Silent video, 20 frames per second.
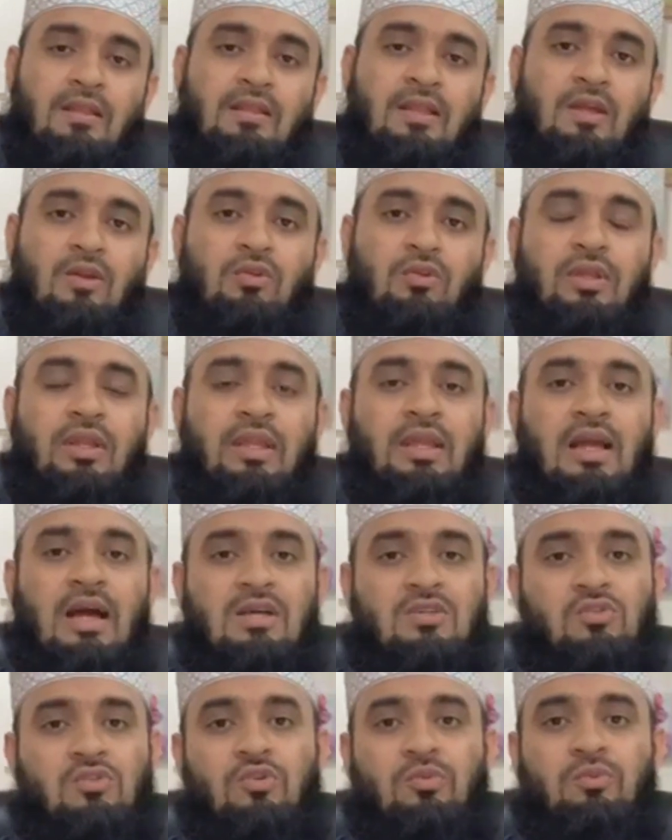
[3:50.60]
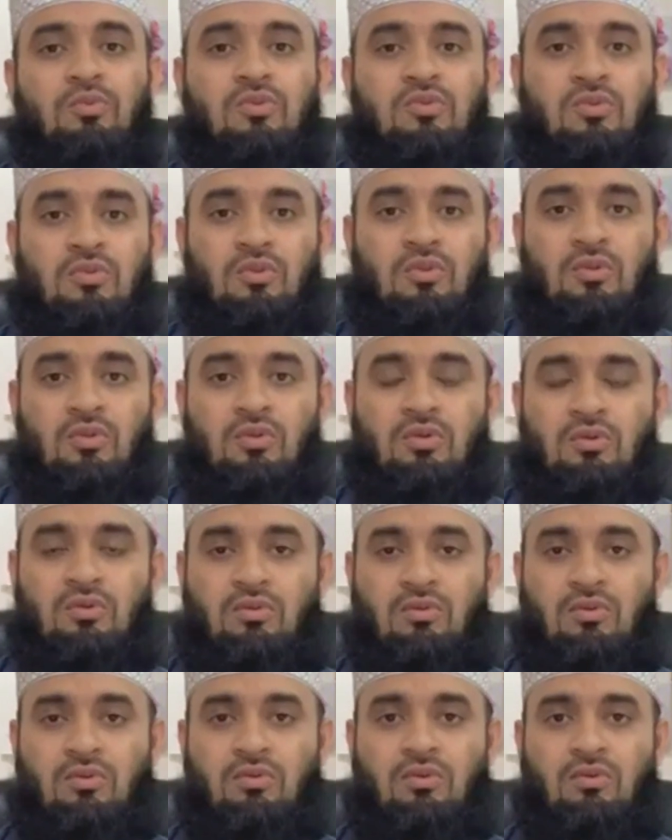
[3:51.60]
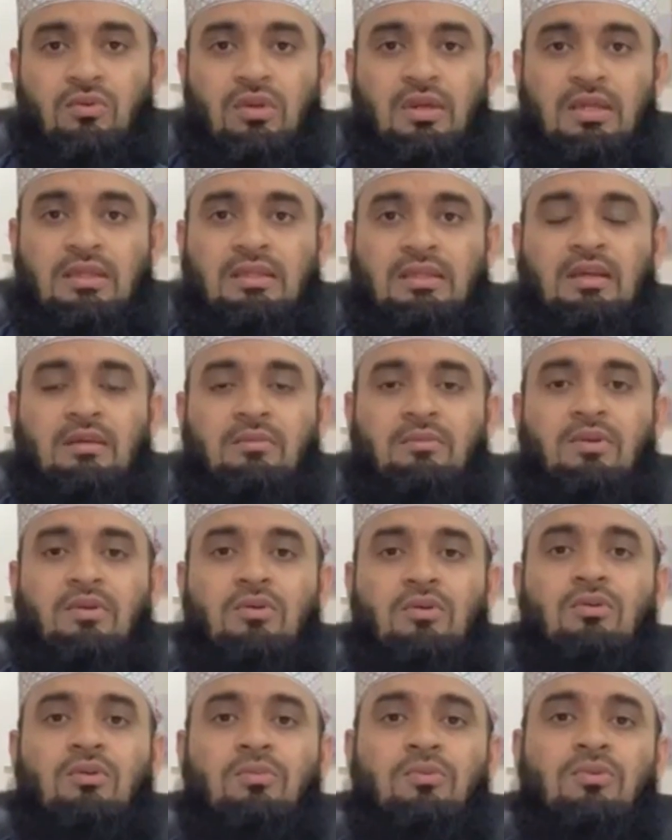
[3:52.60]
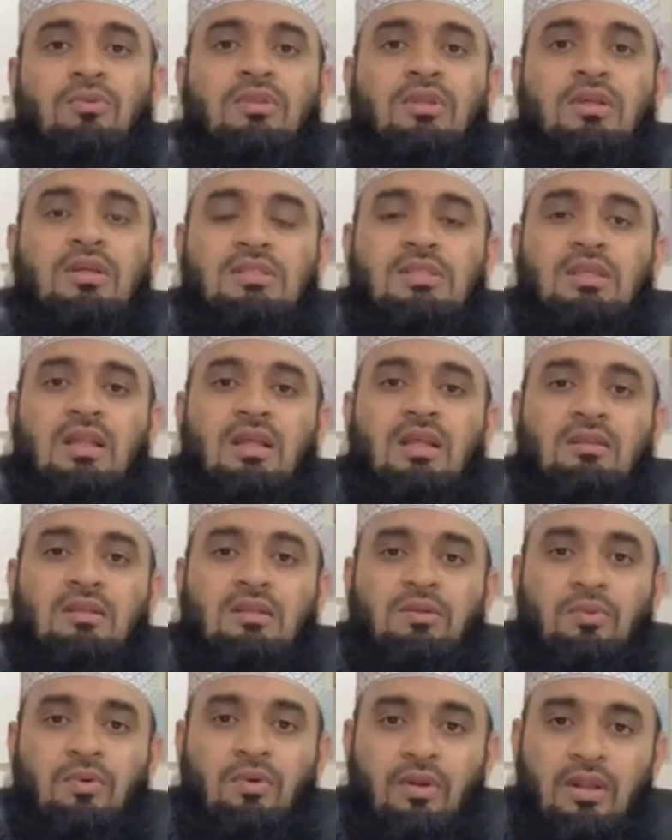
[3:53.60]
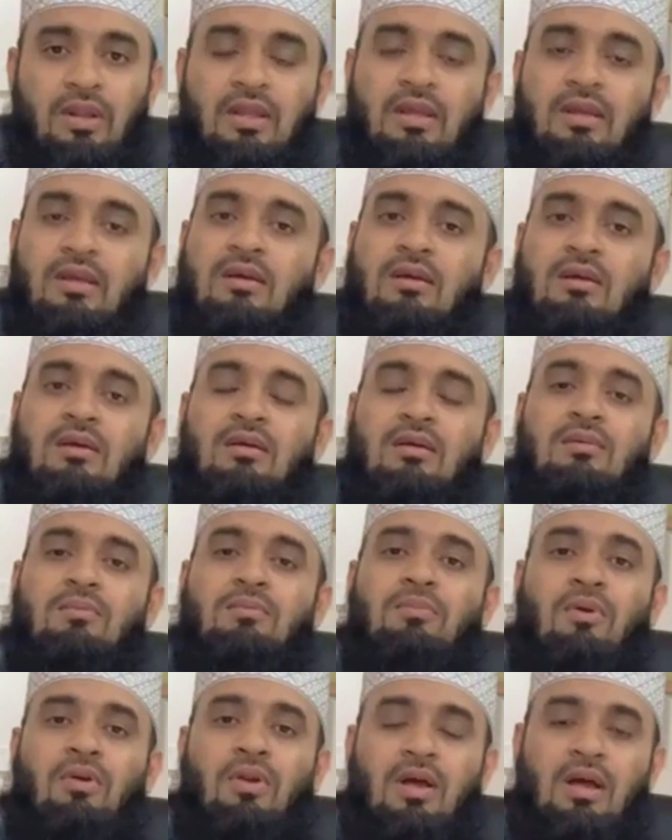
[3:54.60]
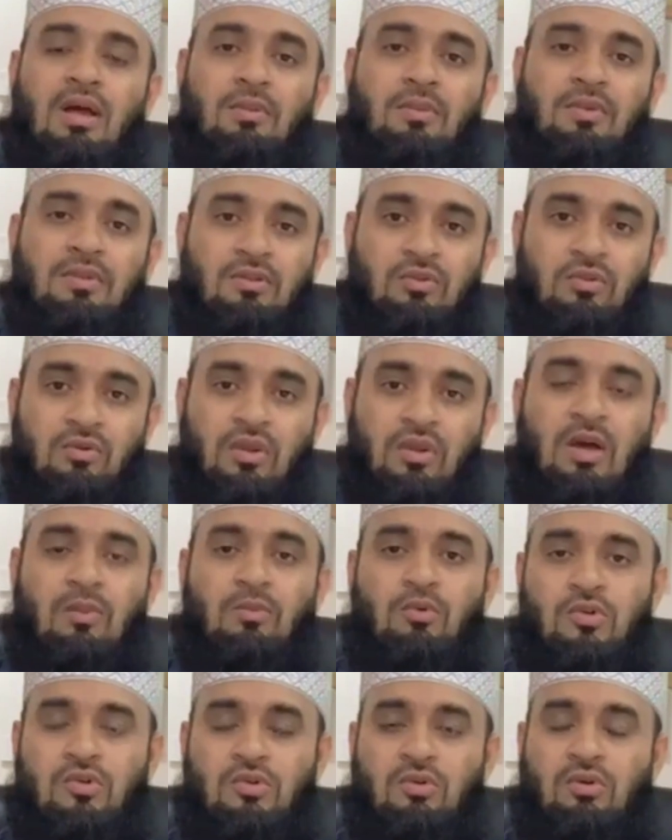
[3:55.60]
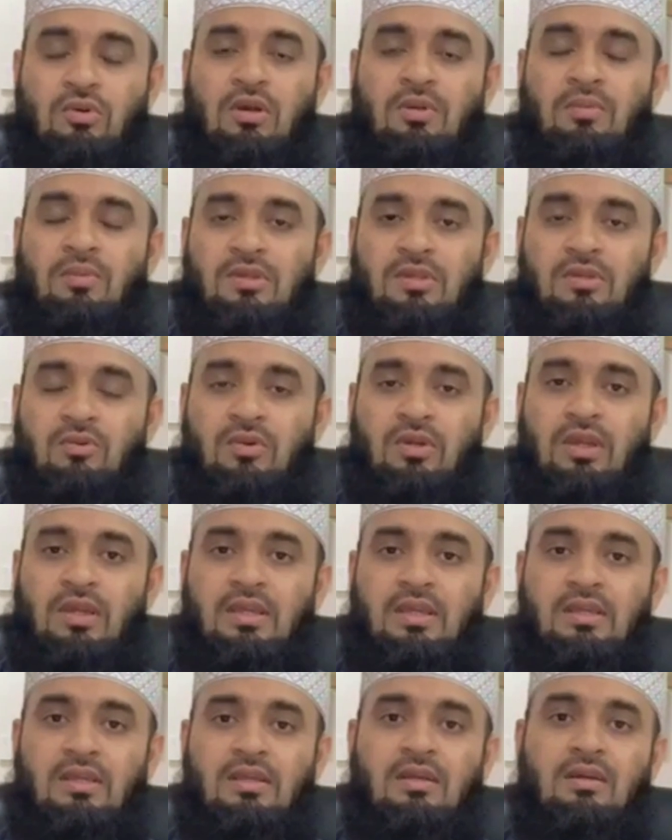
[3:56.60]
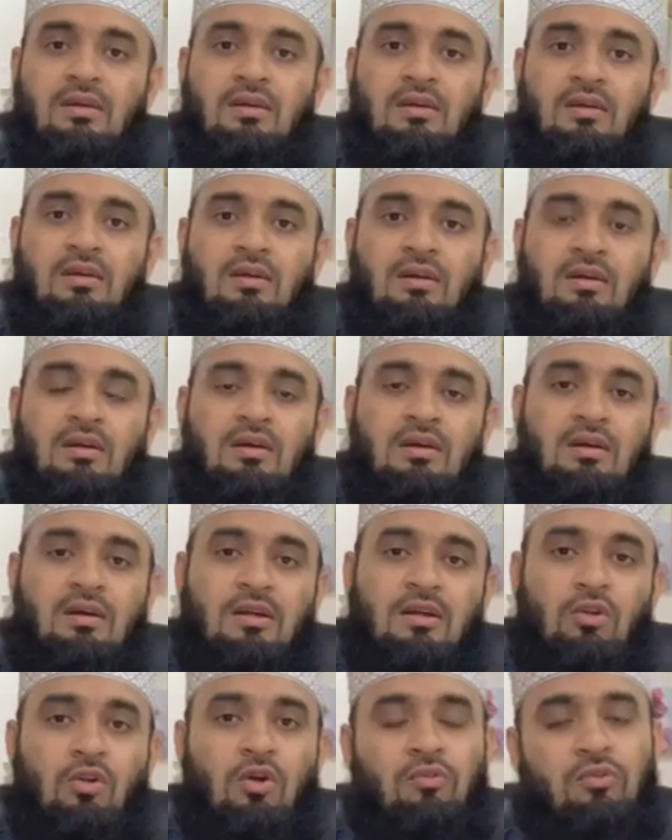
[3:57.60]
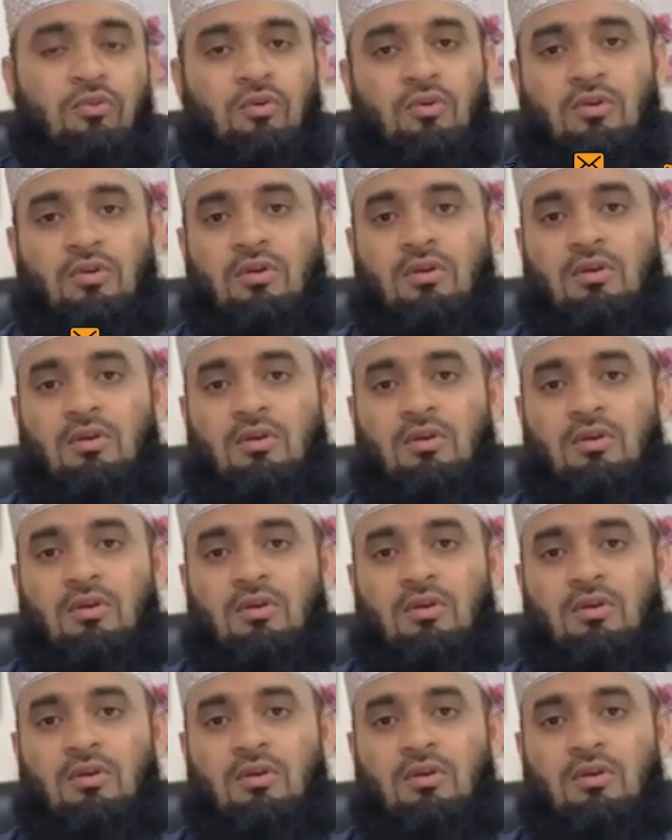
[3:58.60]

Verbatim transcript: ১৩ তারিখ আসর পর্যন্ত এই তাকবিরগুলো প্রত্যেক সালাতের পরে পড়া আমাদের জন্য আবশ্যক আমরা যেন এই নফল